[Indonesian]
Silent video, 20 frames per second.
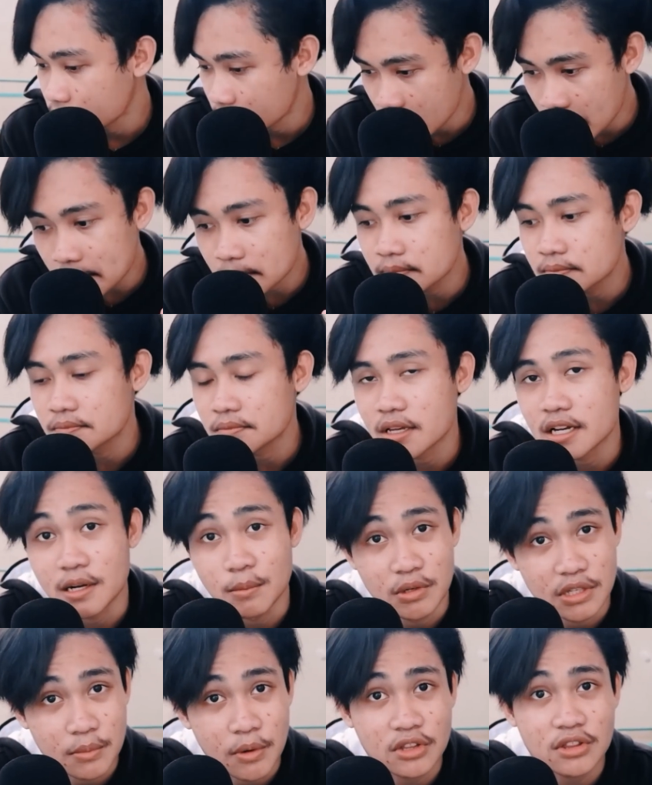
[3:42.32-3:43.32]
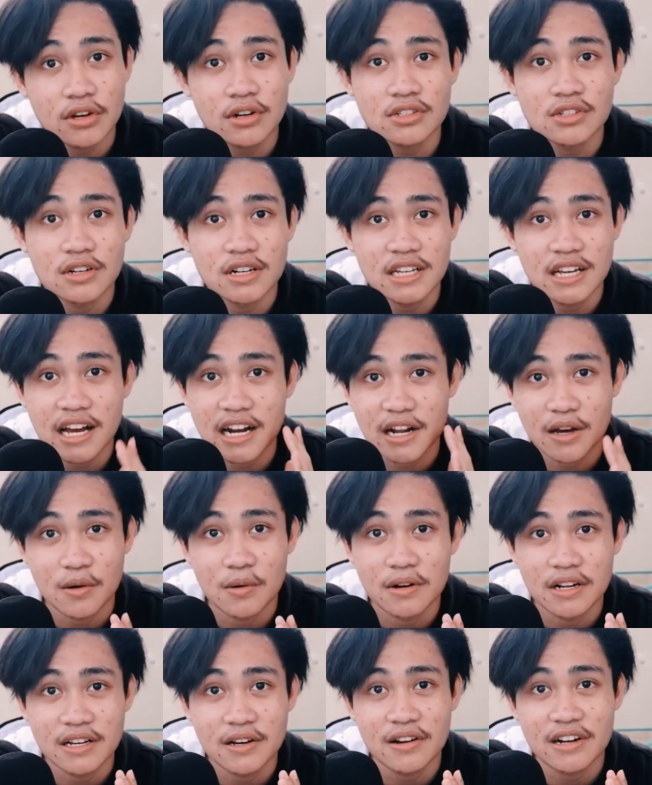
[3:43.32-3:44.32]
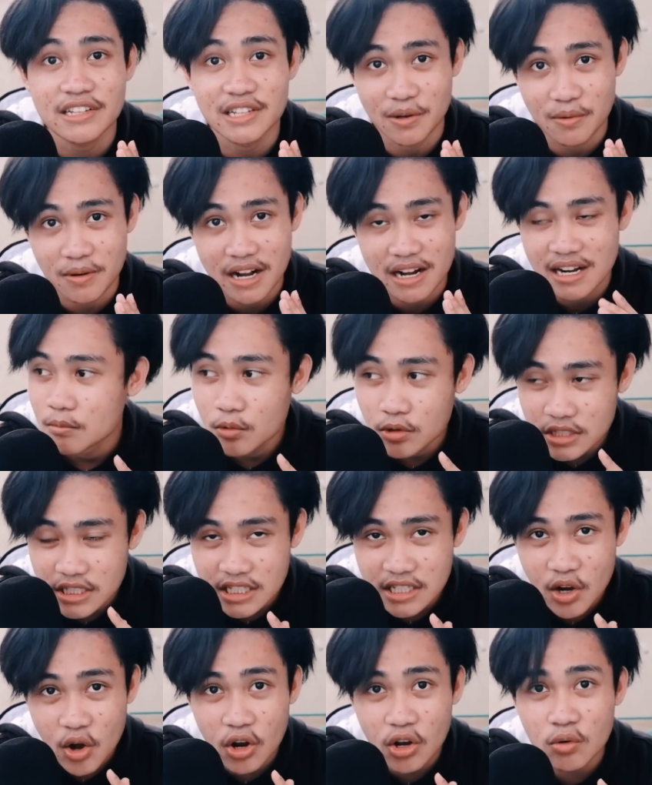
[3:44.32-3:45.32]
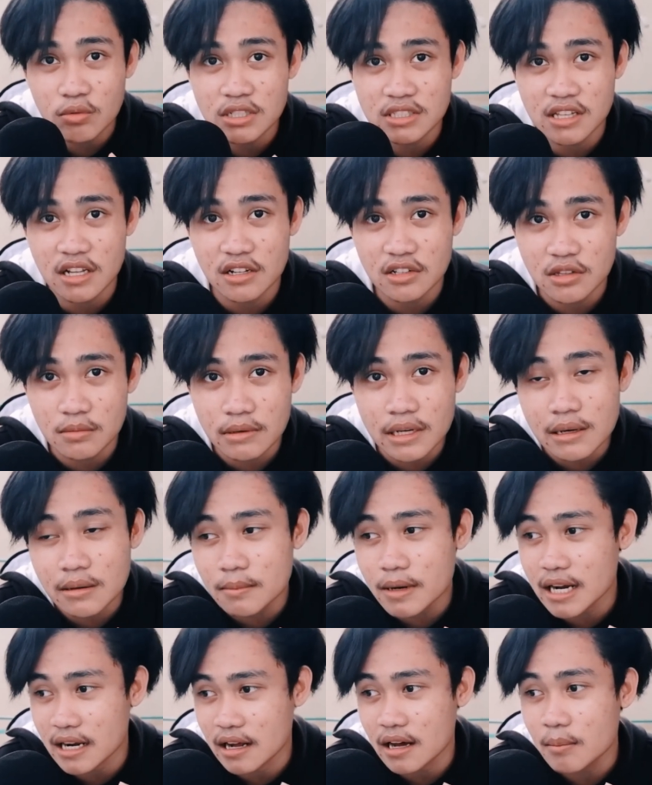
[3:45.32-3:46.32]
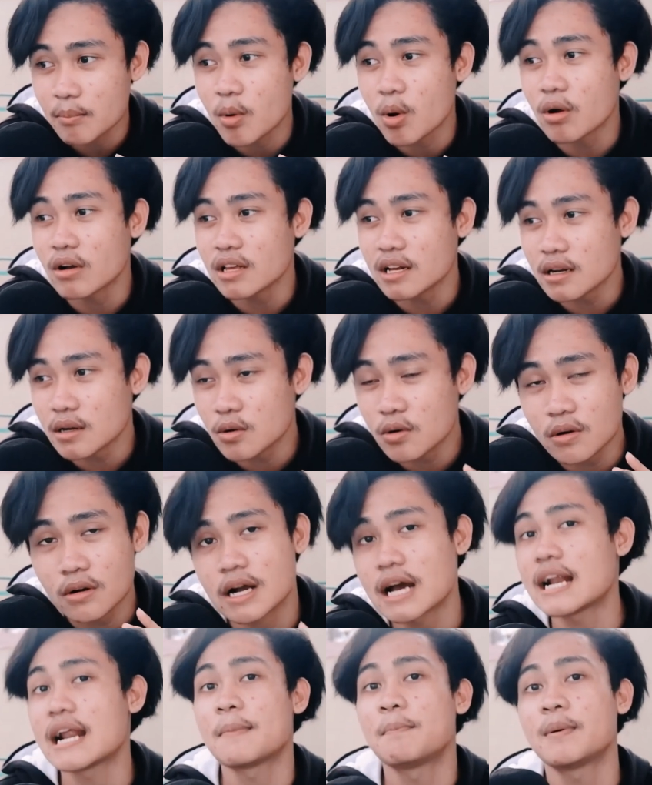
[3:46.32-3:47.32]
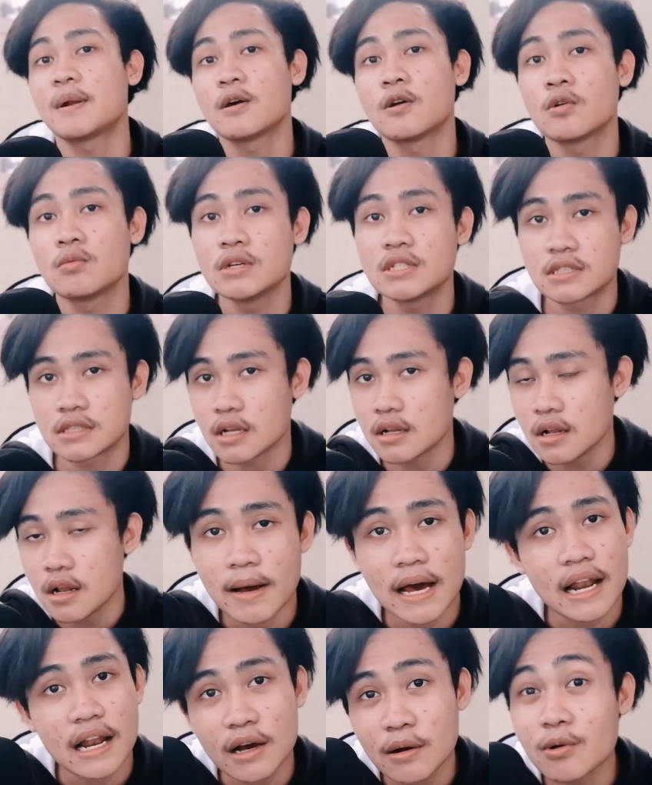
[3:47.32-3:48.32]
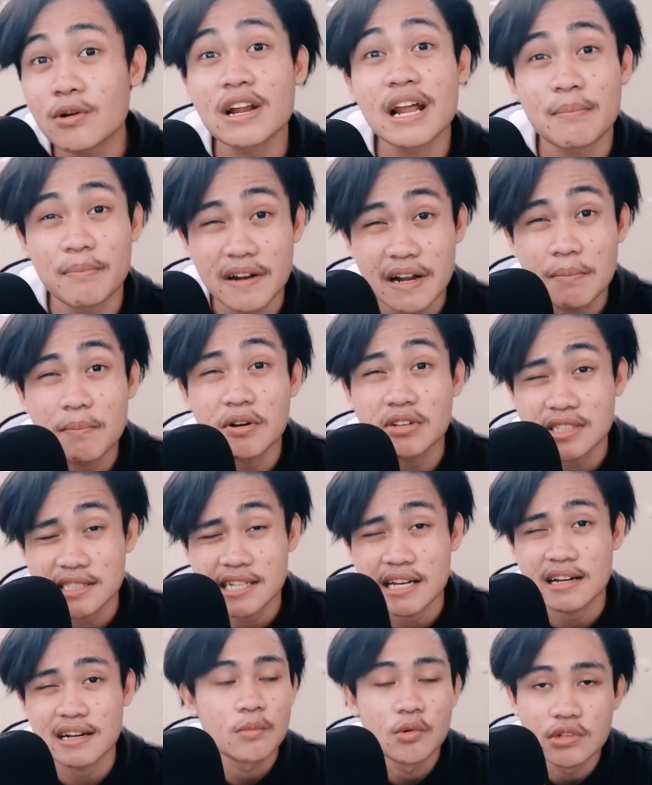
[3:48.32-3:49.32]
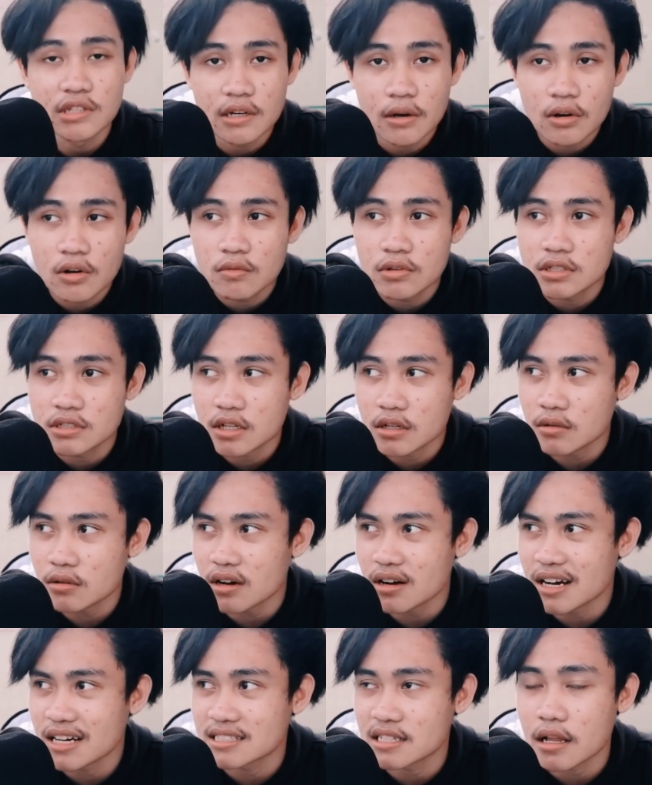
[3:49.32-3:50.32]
ya ada bunyi motor sorry karena gue recordnya di luar bunyi hollow whistle itu mana pokoknya gue gak dapet hollow whistle malah gue dapetnya posner bunyi hollow whistle lu kalau gak